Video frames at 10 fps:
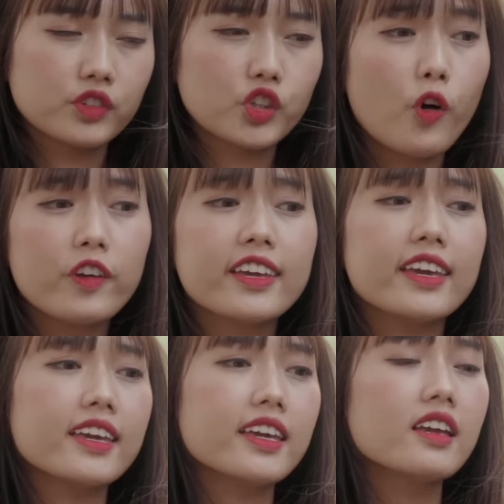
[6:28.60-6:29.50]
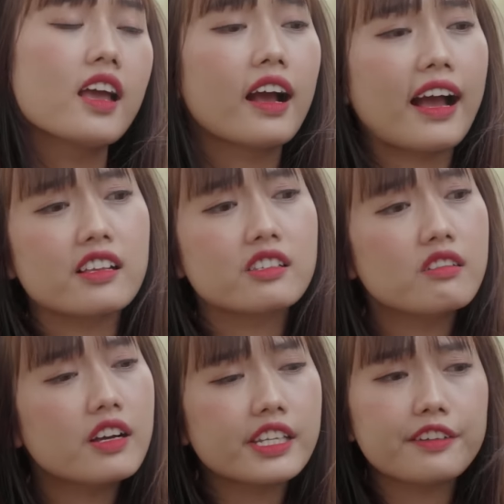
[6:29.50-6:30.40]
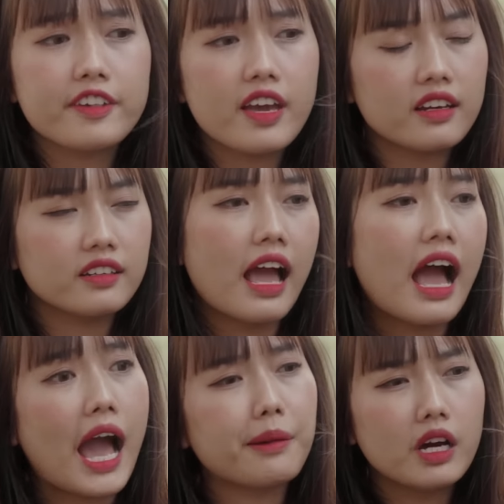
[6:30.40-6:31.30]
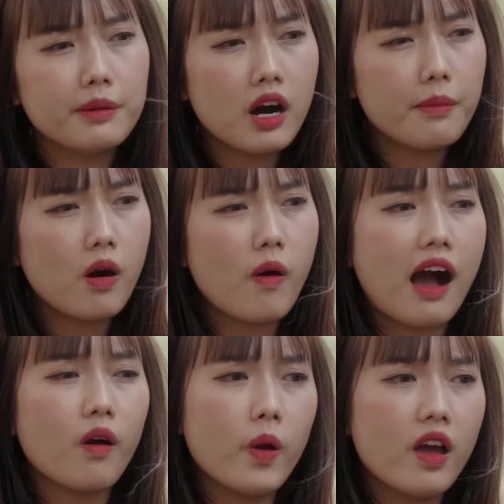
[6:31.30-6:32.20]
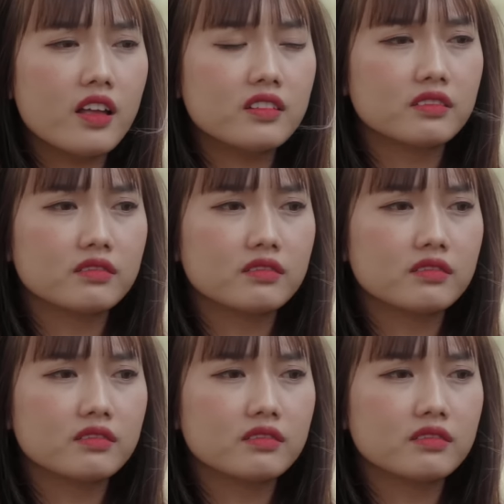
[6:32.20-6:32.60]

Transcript: Tôi nghĩ ngày xưa sinh viên anh mới mơ mộng hão huyền